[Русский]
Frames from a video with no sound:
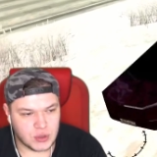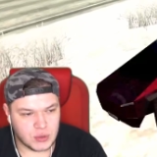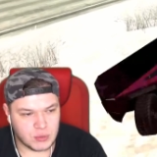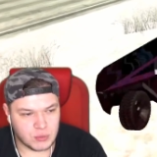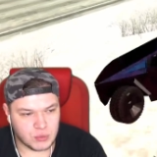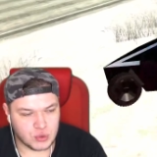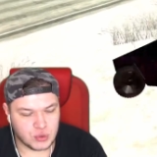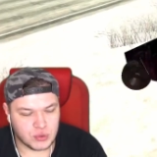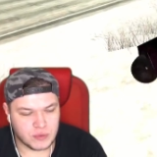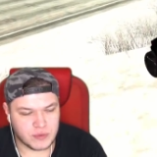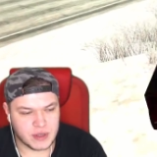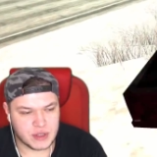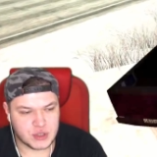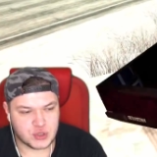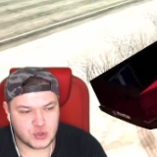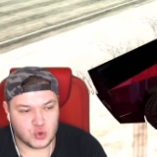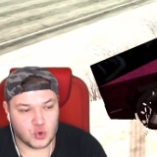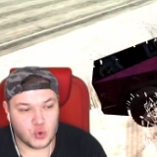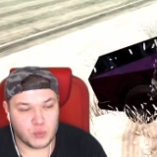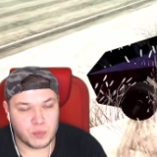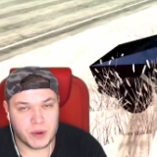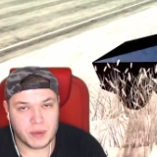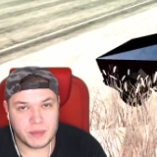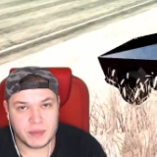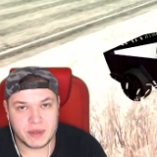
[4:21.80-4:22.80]
буду вас
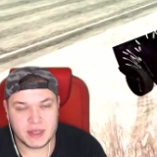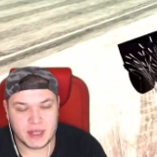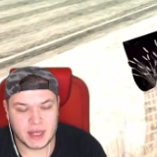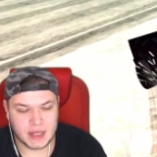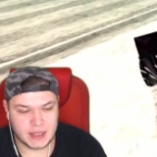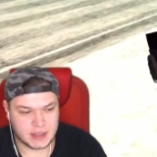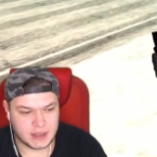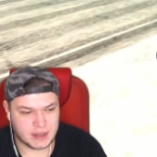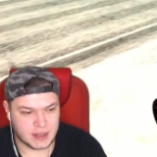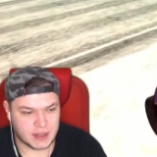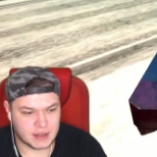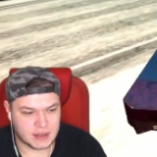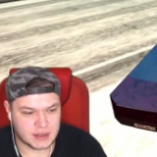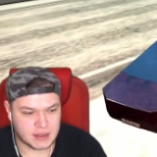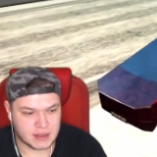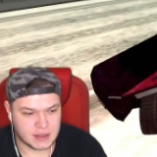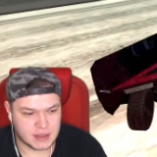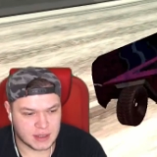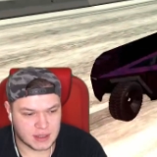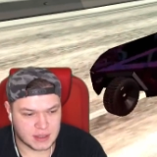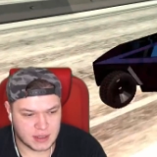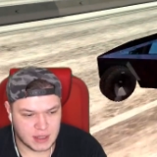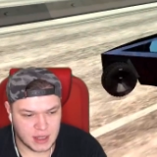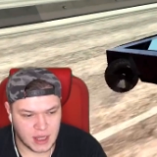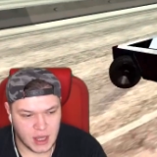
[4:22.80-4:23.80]
упоминать, так
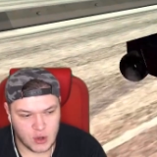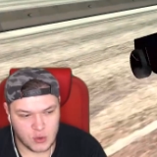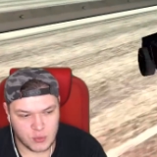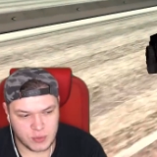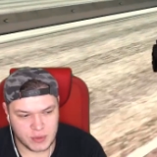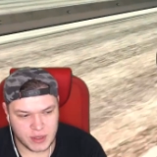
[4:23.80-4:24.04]
сказать. Да, у